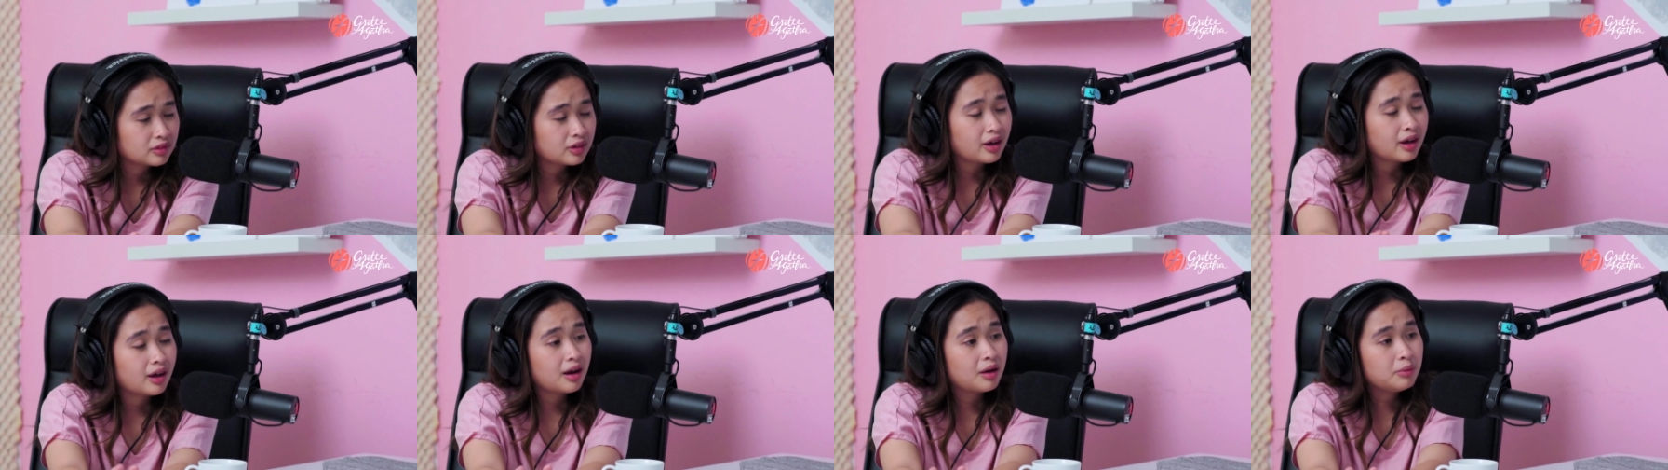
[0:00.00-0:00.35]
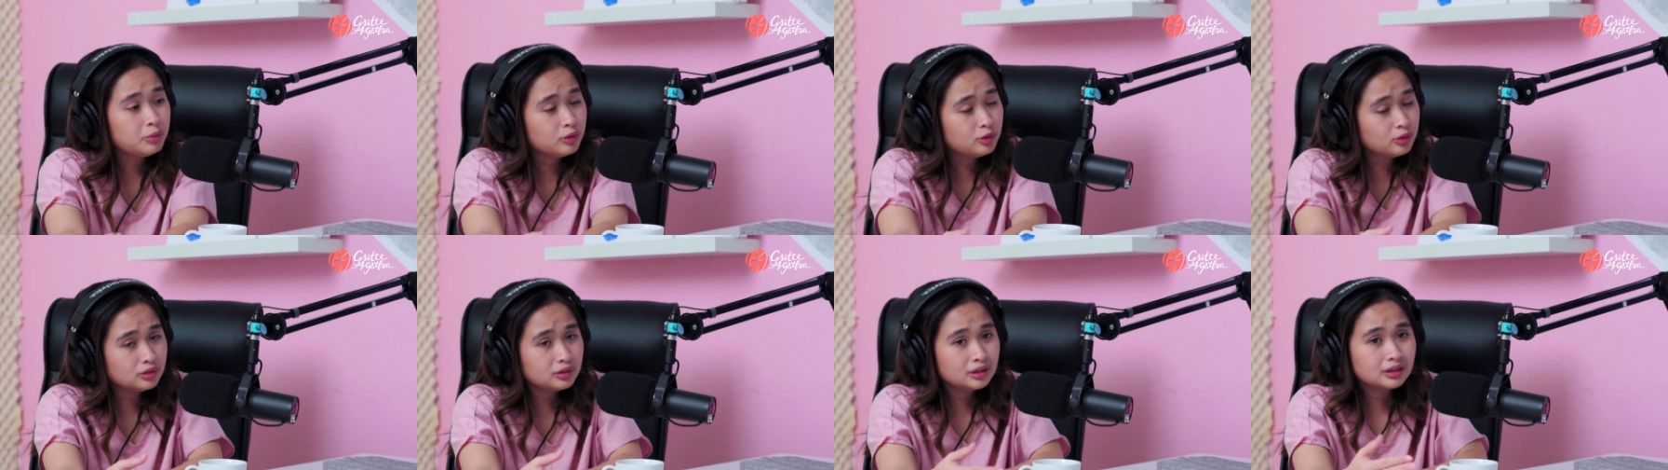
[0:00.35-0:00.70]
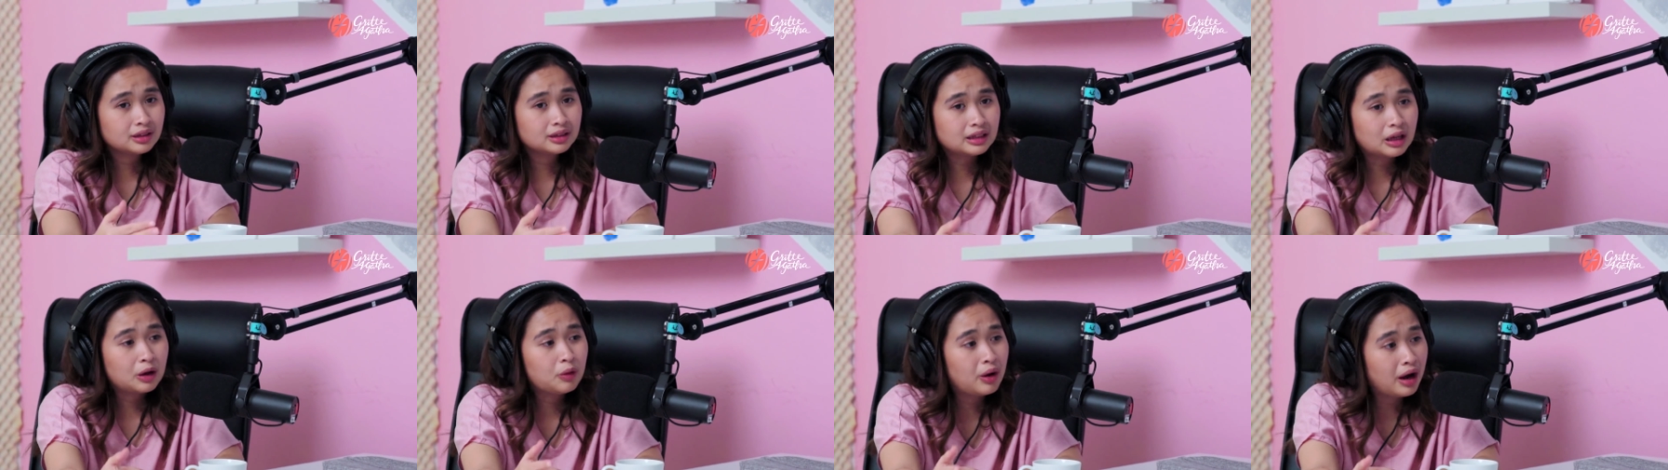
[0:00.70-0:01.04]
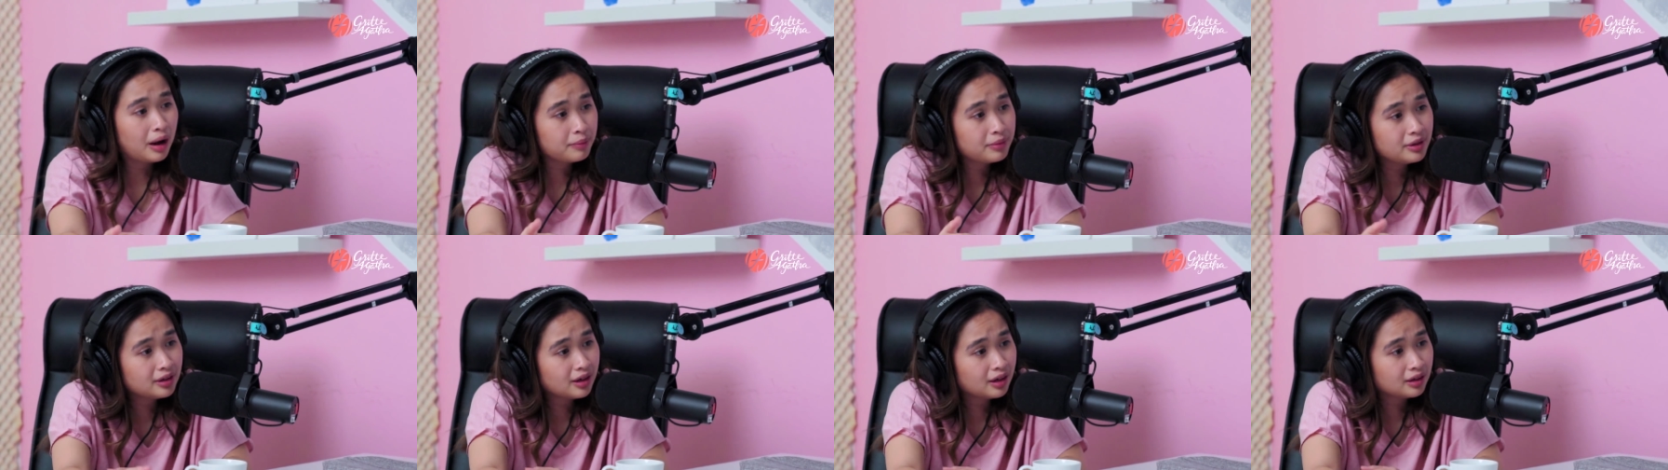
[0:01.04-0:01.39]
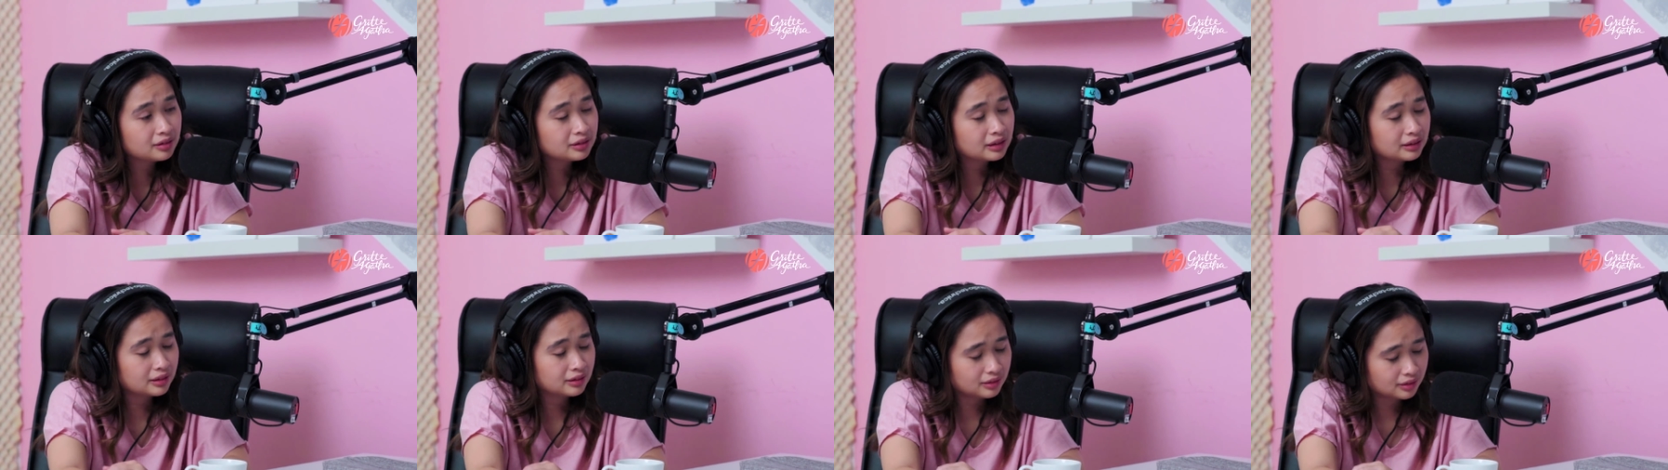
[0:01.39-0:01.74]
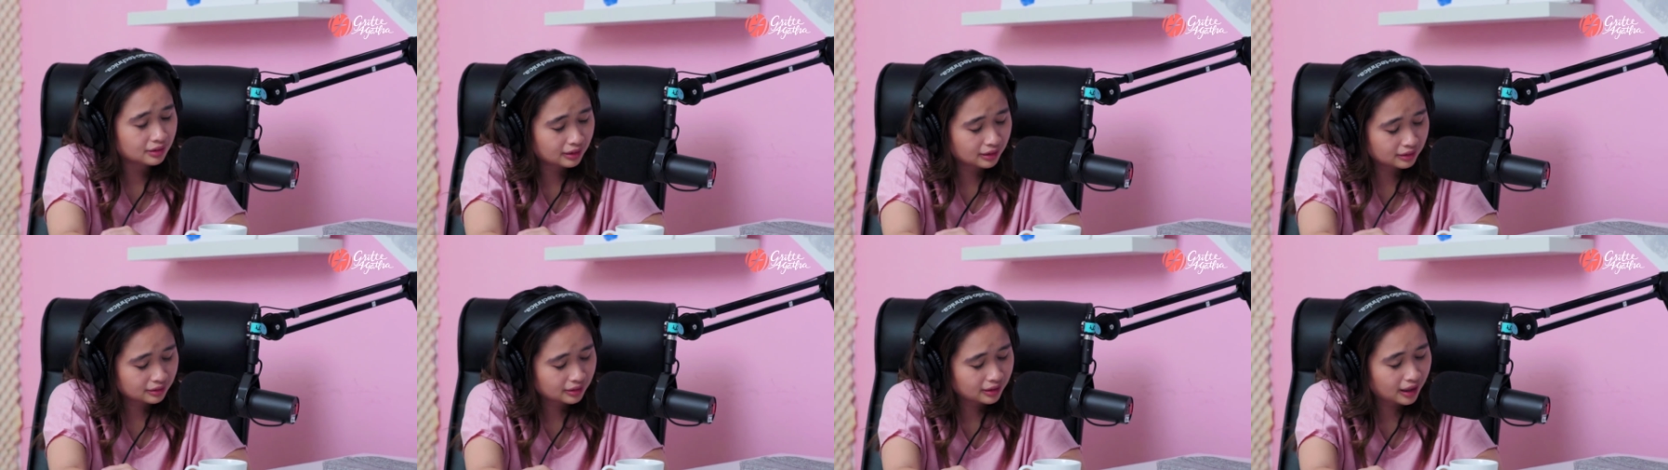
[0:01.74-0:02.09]
Oke, kamu tahu hamil
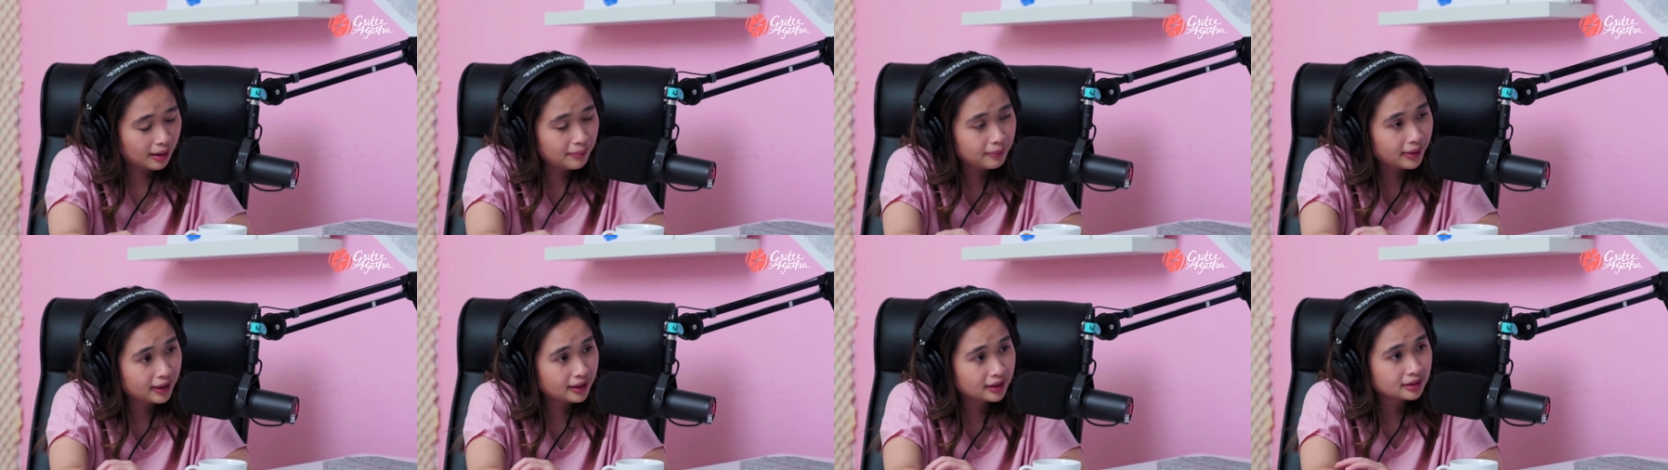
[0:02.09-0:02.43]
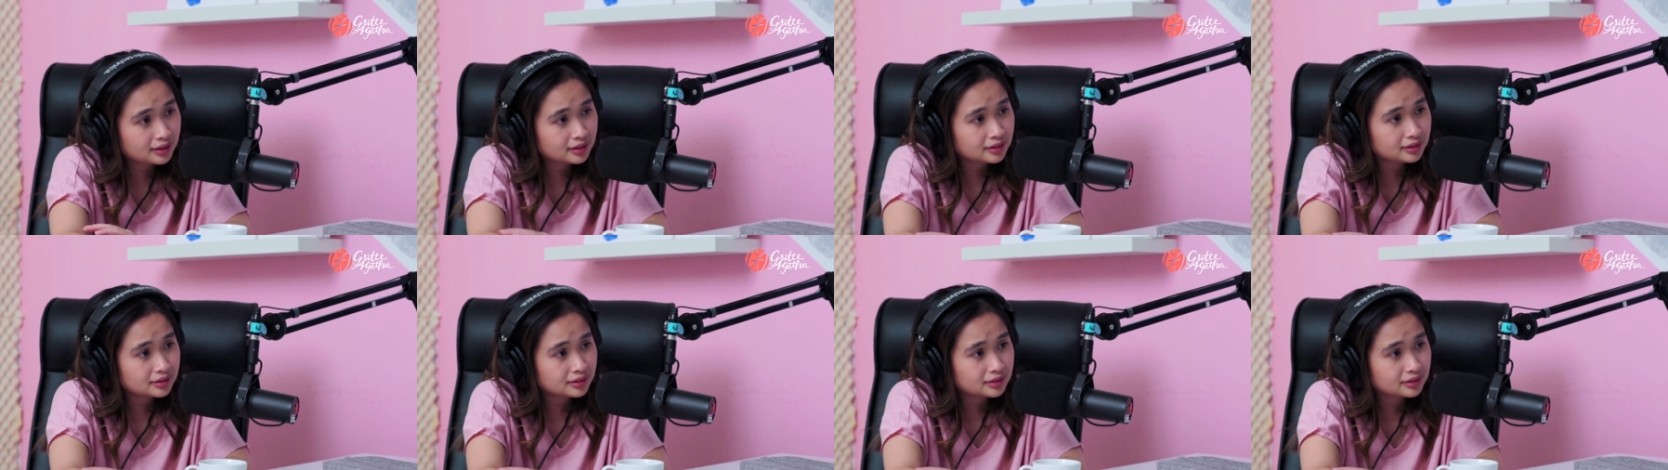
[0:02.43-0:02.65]
kapan?